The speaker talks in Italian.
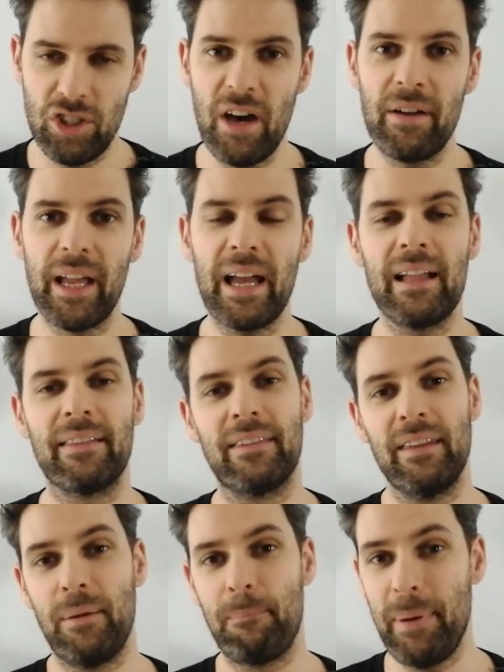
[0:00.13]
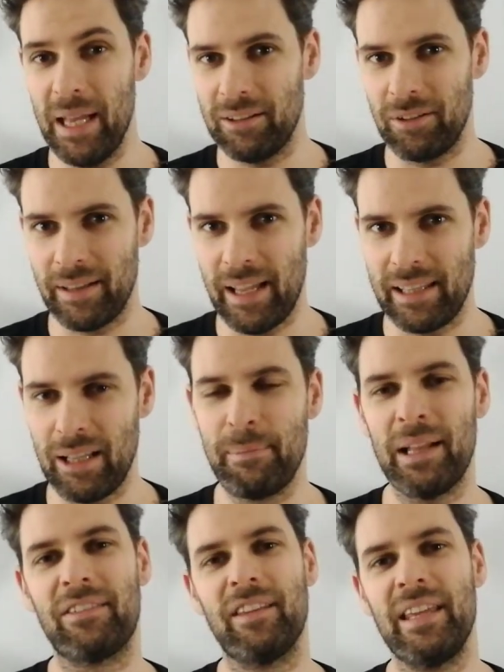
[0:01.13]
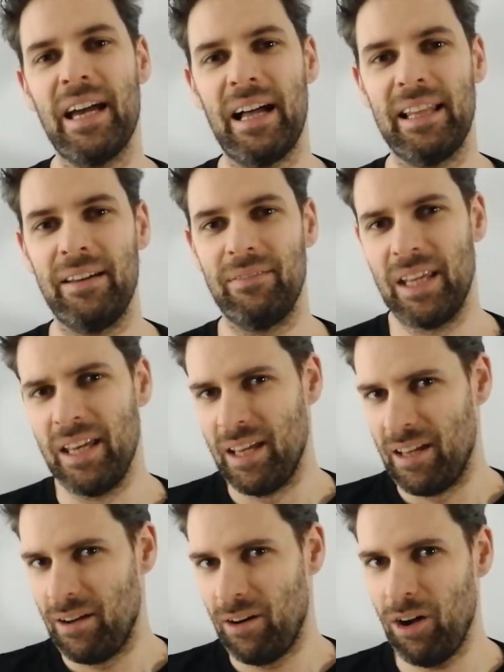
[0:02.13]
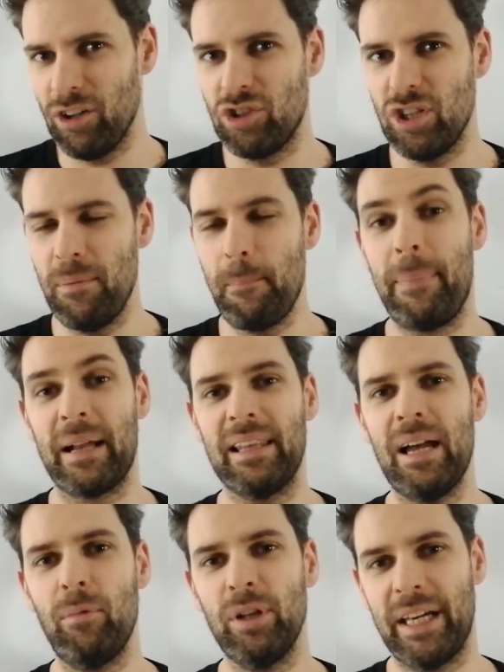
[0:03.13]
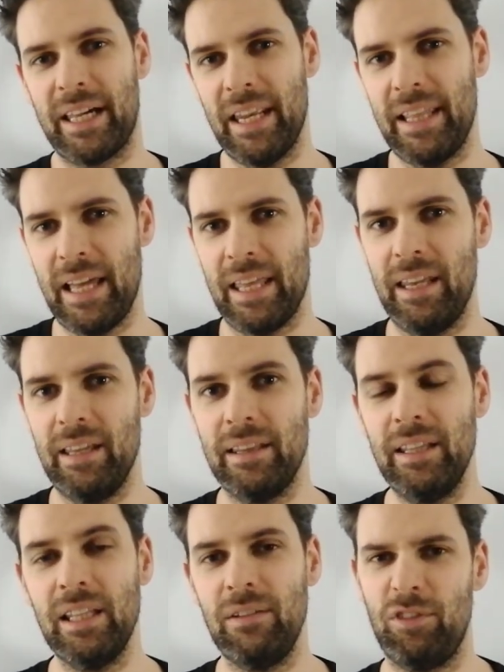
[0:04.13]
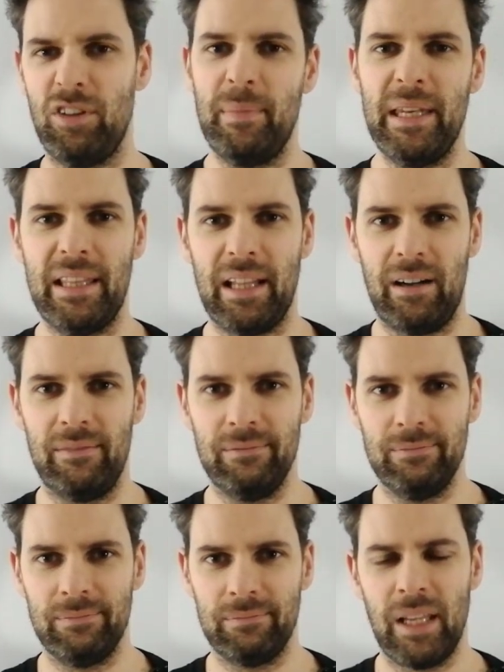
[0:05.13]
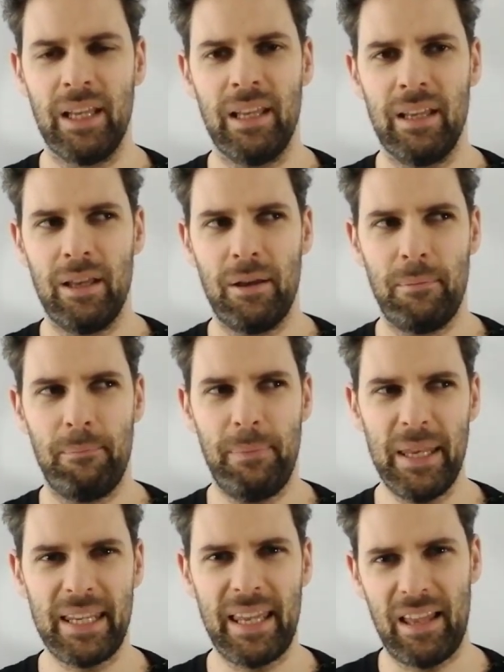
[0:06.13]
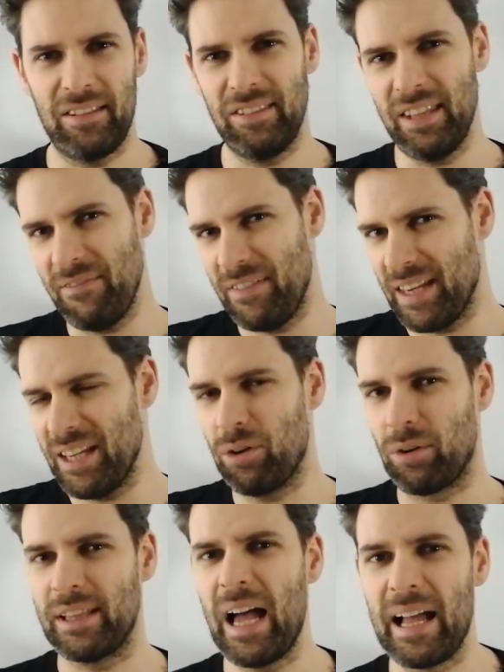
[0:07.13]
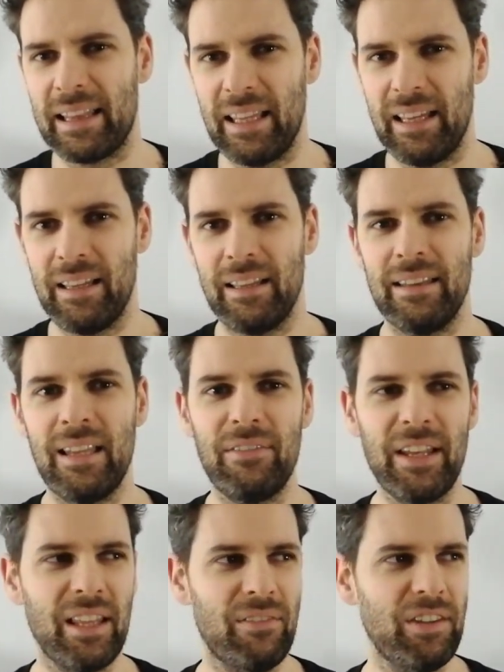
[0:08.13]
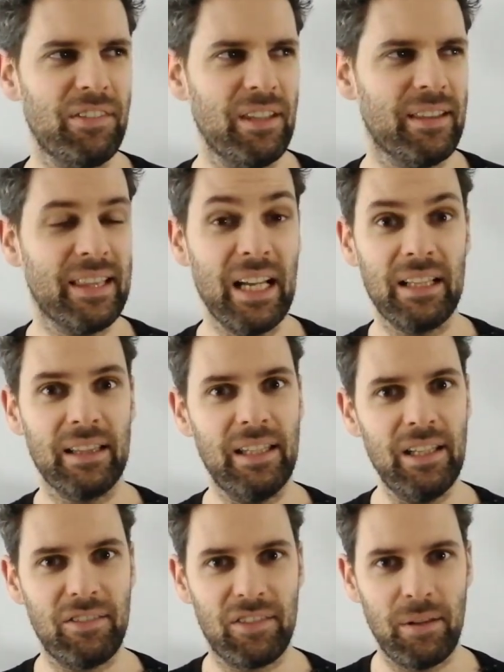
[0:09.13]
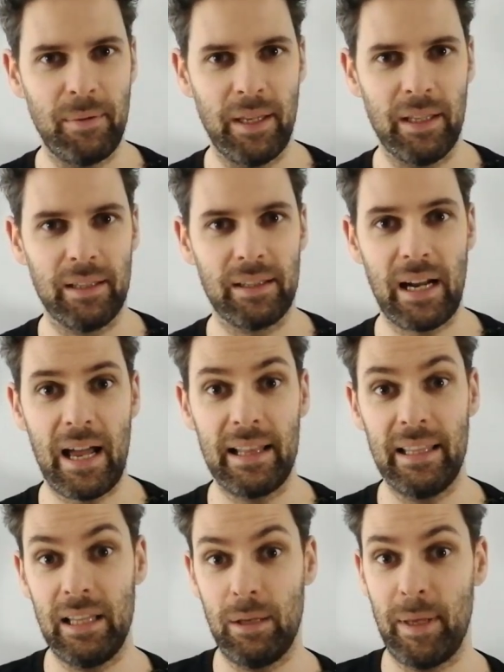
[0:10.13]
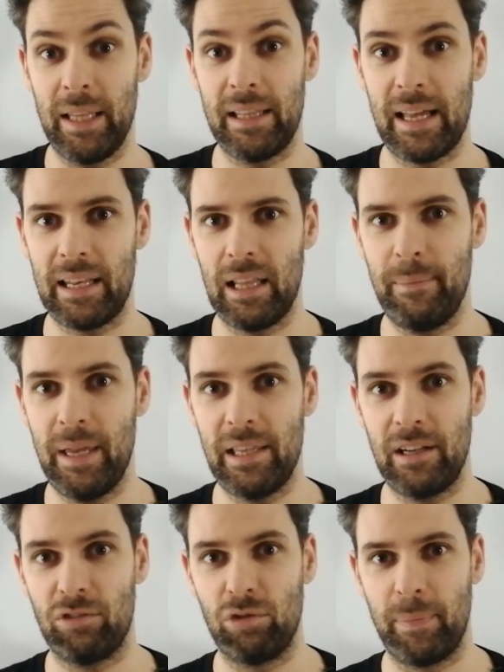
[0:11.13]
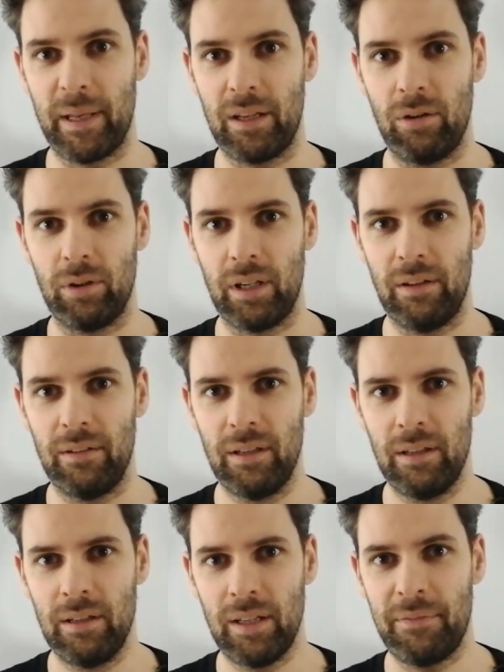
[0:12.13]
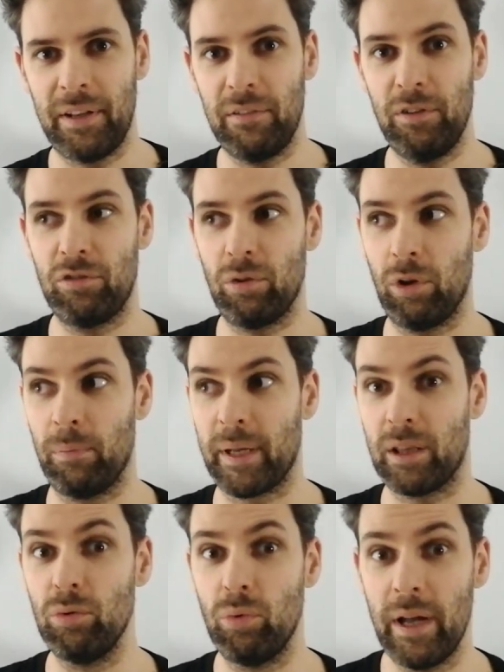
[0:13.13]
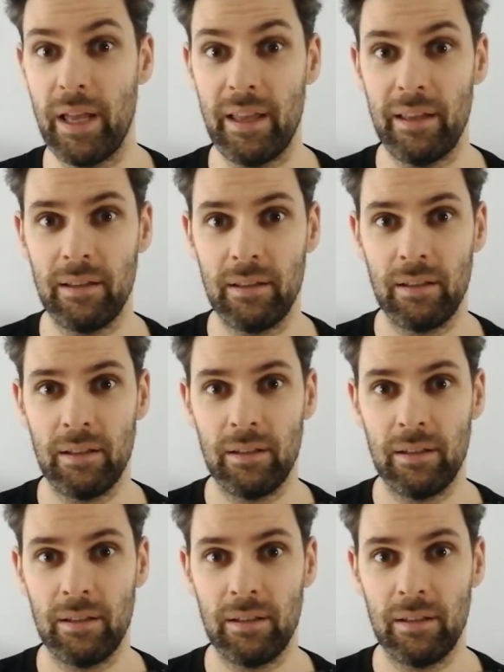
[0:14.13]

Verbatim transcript: Ciao ragazzi, bentornati al Max Segnale. Oggi parliamo di criteri di divisibilità. Perché se vi ricordate, ne avrete visti tantissimi tra le elementari, le medie e le superiori. Avrete visto quello per 2,